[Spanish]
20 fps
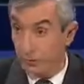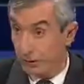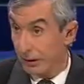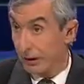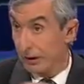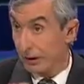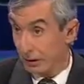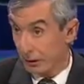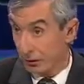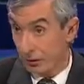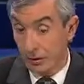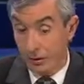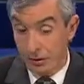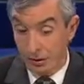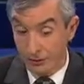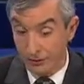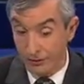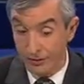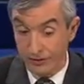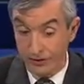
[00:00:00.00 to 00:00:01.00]
bueno, usted, claro,
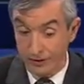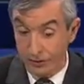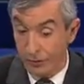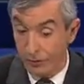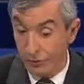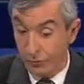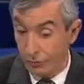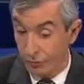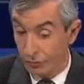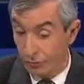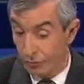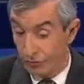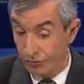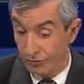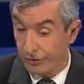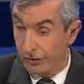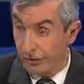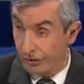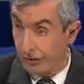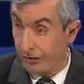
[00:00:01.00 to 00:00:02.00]
se cerró y no
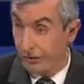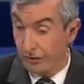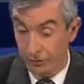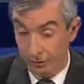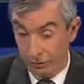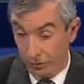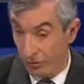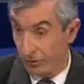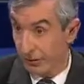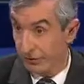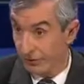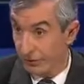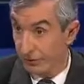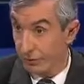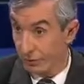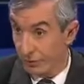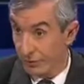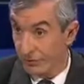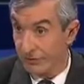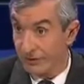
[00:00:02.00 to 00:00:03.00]
pudo seguir en esto, el
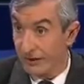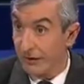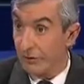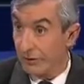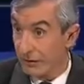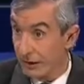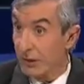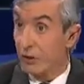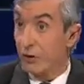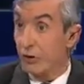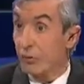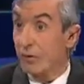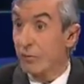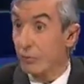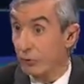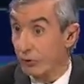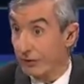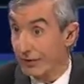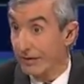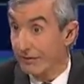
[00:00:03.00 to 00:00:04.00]
centro universitario era de
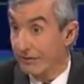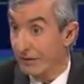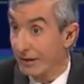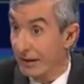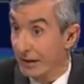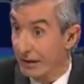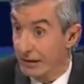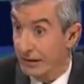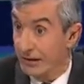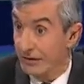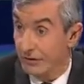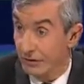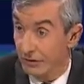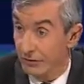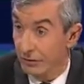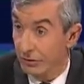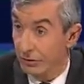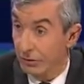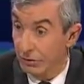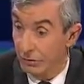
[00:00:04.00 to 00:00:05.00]
enorme importancia en la
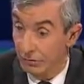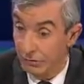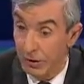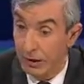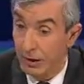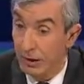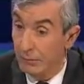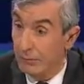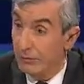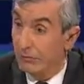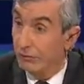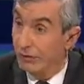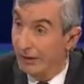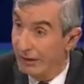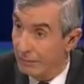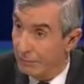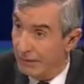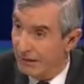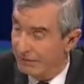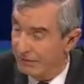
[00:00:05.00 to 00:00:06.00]
reinserción de los
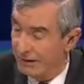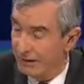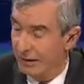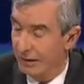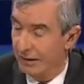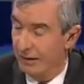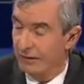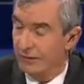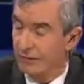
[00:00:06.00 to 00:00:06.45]
presos. ¿Qué pasa en las